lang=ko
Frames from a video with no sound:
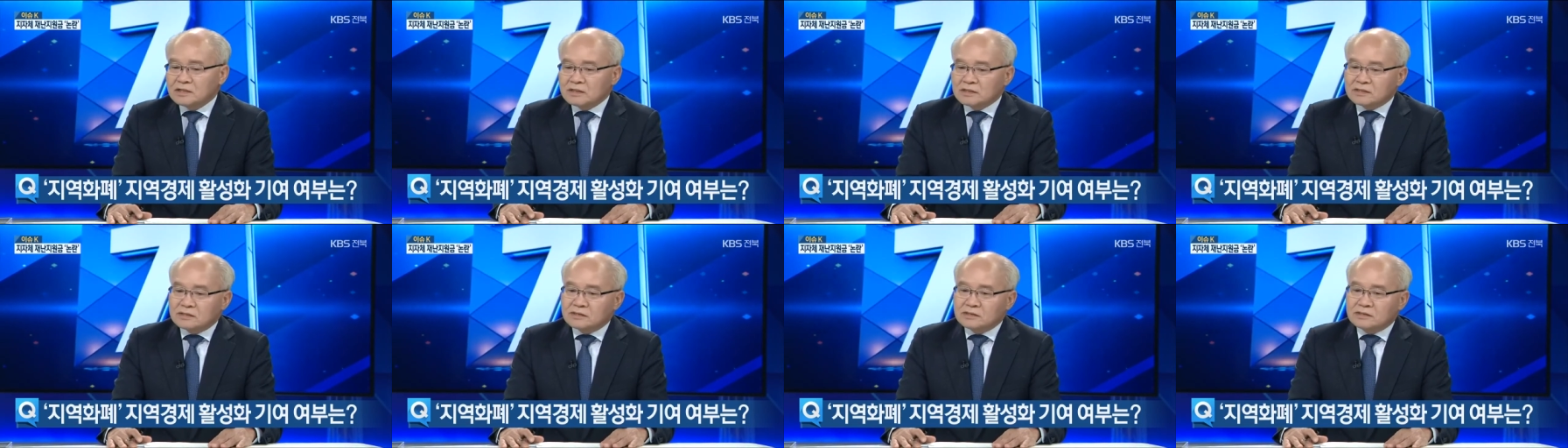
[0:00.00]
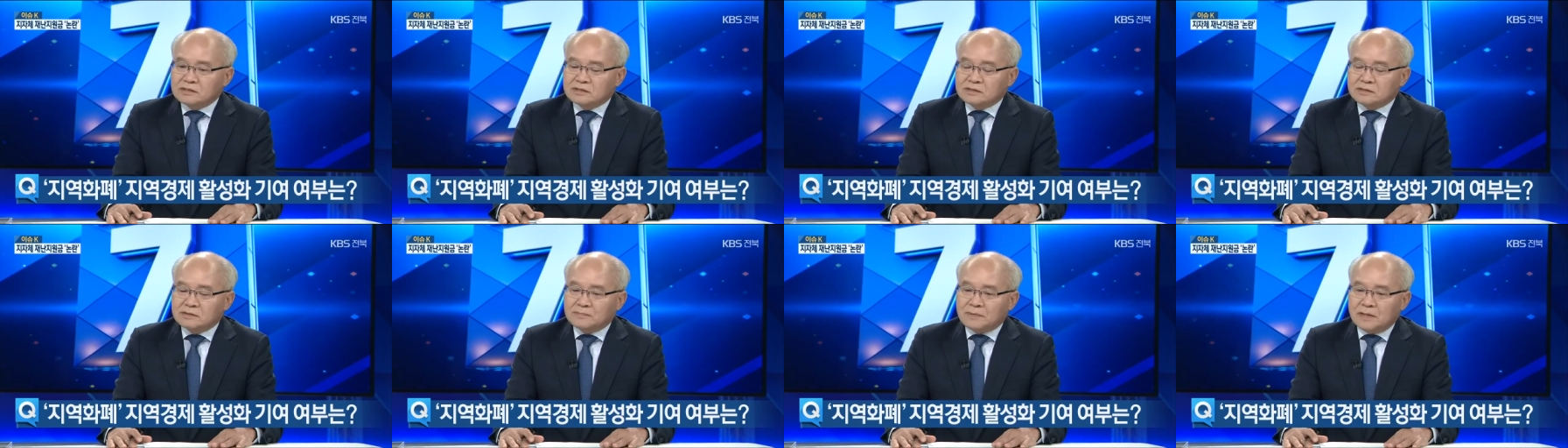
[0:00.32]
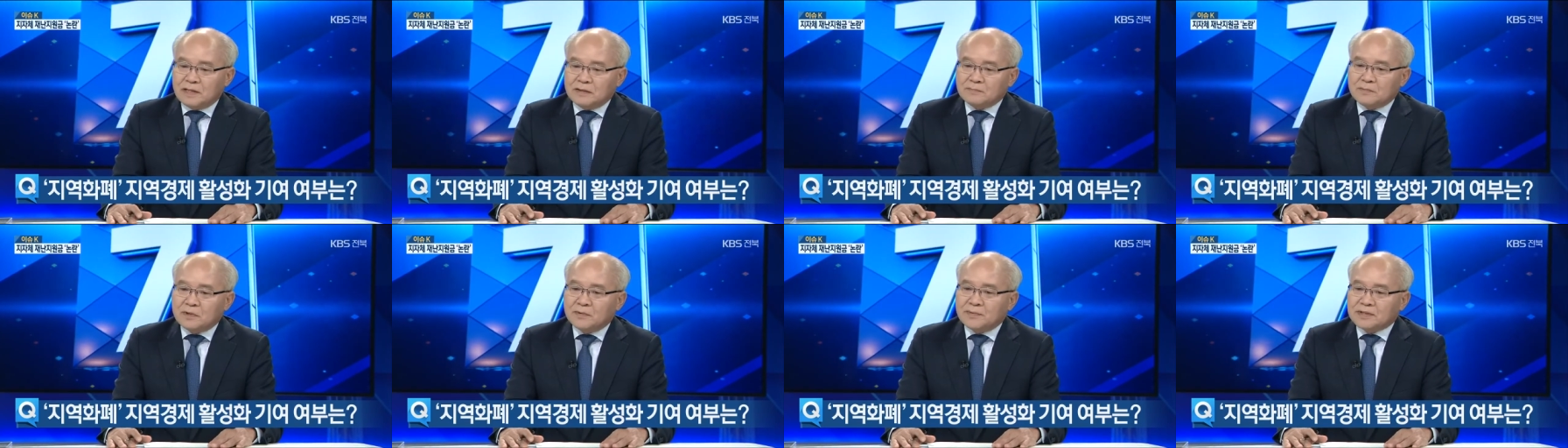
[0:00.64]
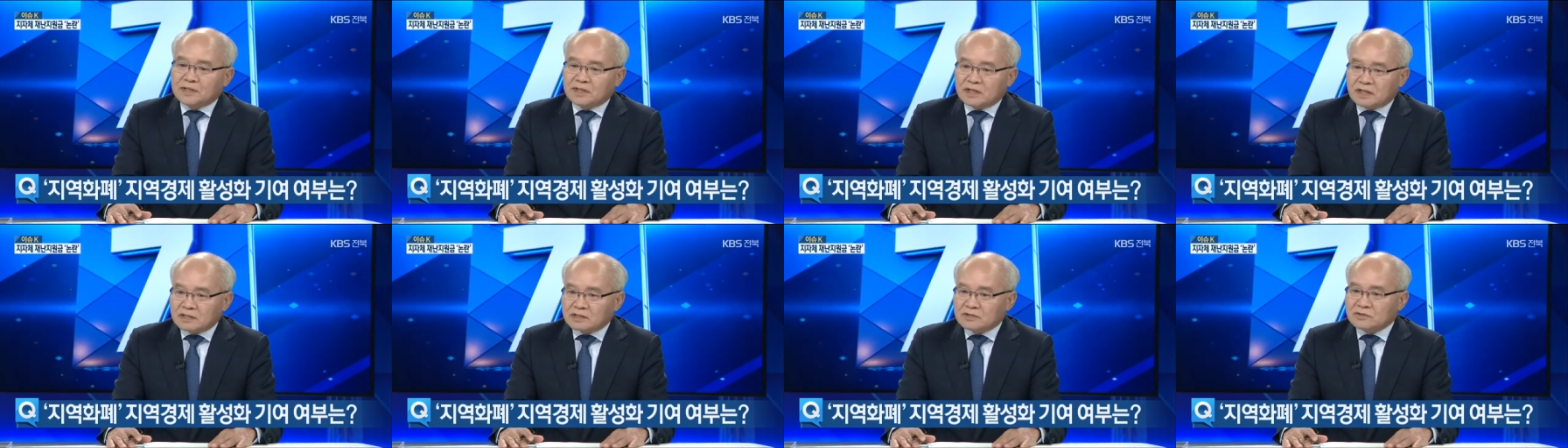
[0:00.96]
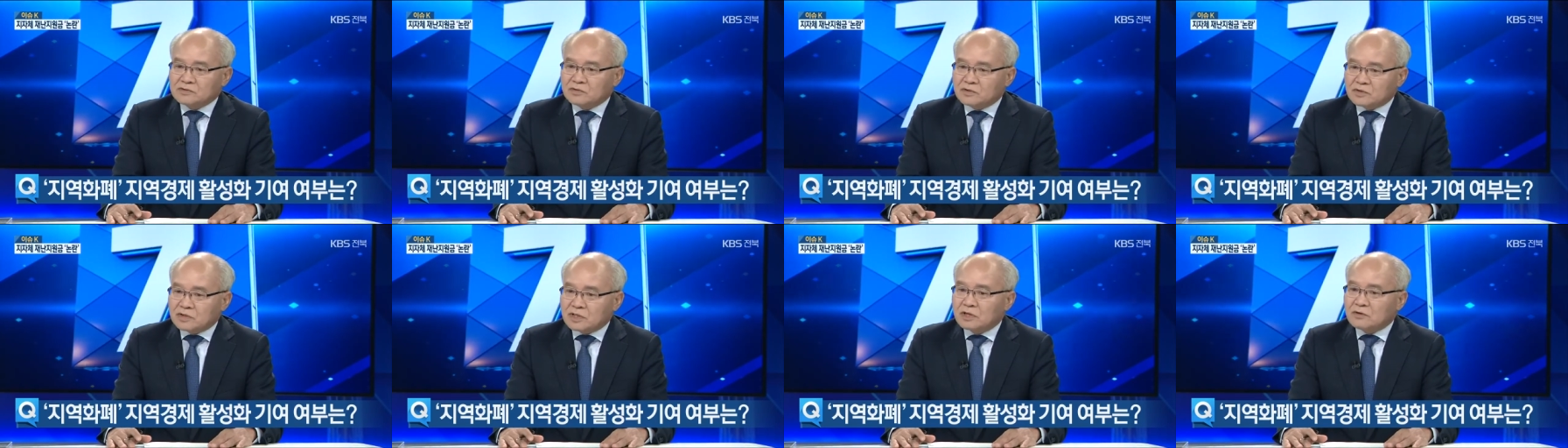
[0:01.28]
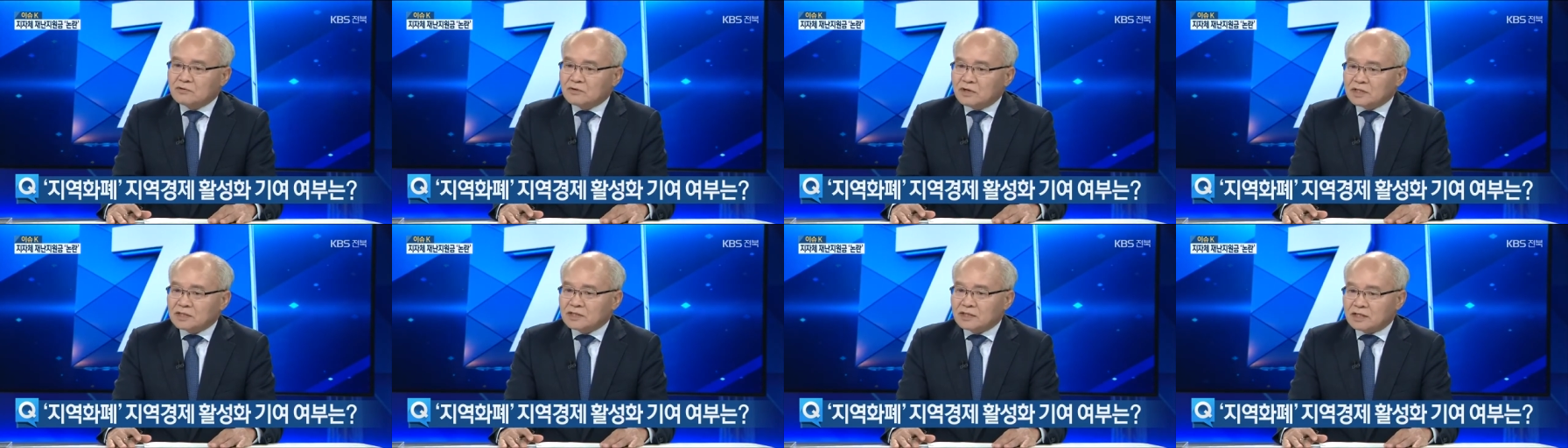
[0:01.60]
그 방법에 따라서도
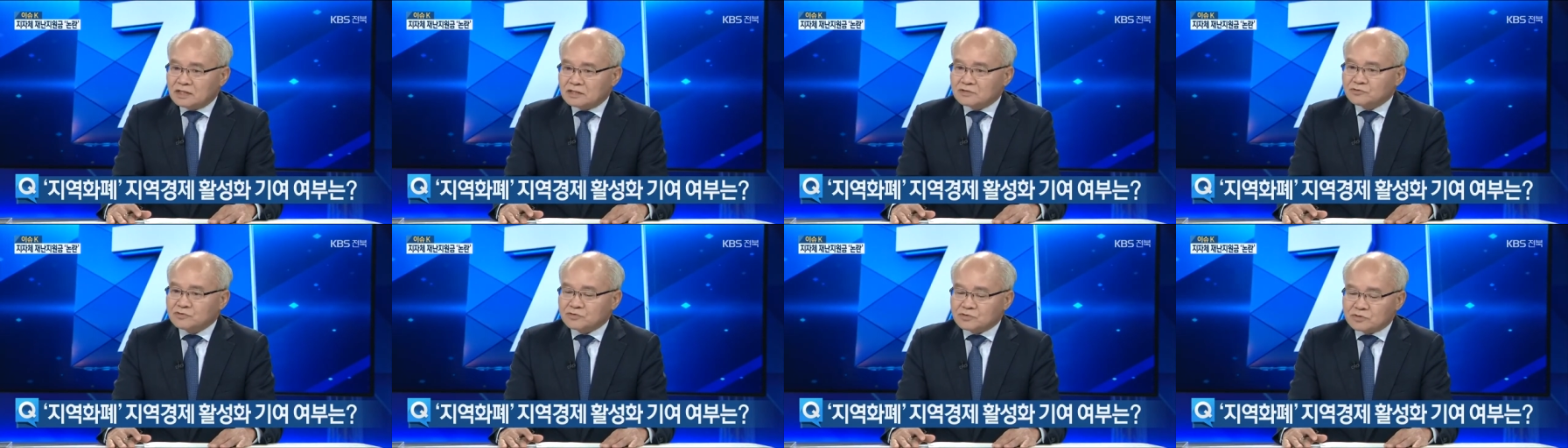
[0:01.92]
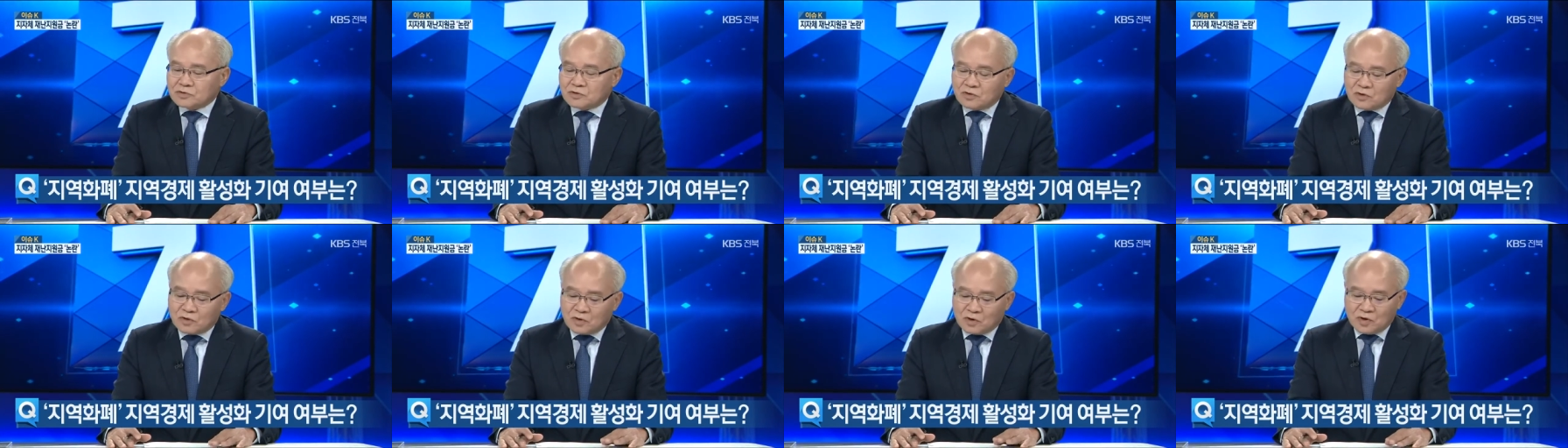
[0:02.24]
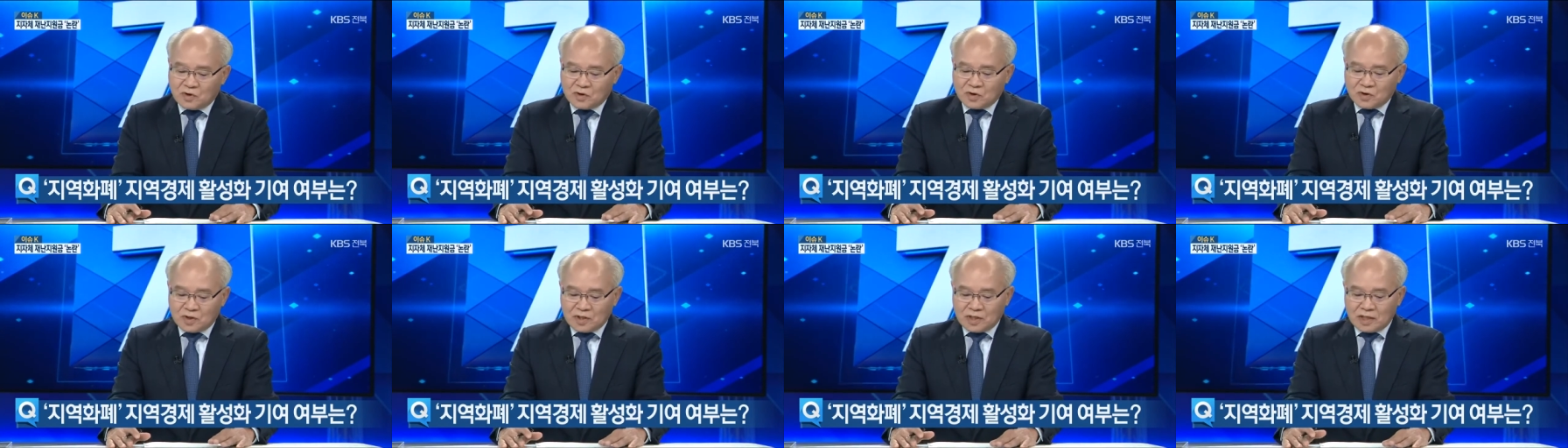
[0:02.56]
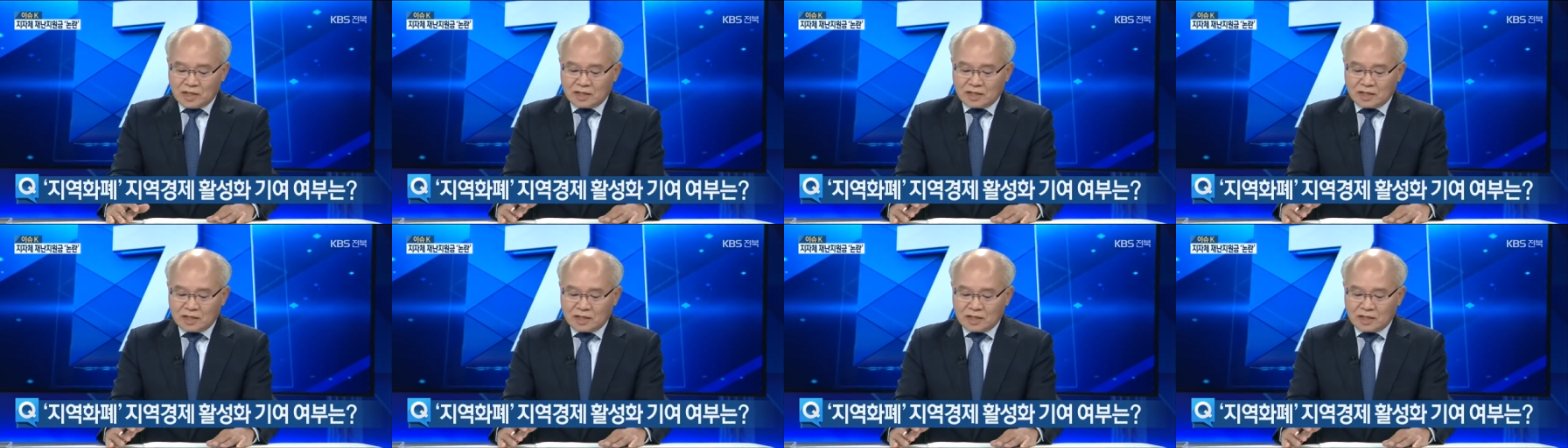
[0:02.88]
결과가 다를 수 있고 예.